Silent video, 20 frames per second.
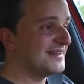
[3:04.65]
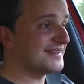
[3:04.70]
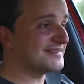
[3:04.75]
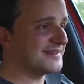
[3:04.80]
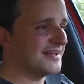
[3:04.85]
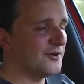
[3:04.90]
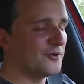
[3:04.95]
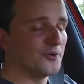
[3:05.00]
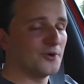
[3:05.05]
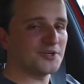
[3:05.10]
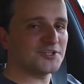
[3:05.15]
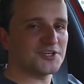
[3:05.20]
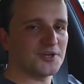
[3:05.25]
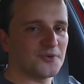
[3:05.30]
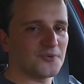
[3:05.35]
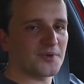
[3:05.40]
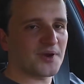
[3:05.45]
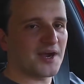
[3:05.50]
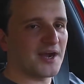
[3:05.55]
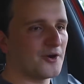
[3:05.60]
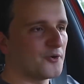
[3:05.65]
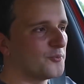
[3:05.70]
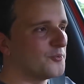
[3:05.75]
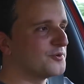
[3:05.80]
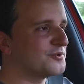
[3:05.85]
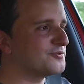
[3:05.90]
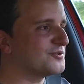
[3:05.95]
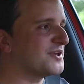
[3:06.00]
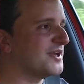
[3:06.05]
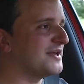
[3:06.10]
e até hoje é um carro
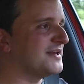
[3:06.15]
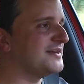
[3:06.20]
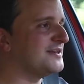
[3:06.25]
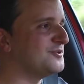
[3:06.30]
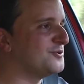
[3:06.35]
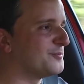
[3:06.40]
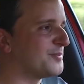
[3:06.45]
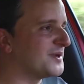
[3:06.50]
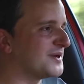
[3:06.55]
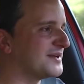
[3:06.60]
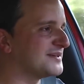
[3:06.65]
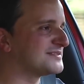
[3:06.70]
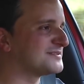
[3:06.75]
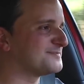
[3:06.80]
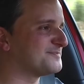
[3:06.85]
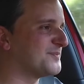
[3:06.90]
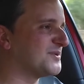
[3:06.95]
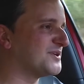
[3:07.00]
muito querido pelas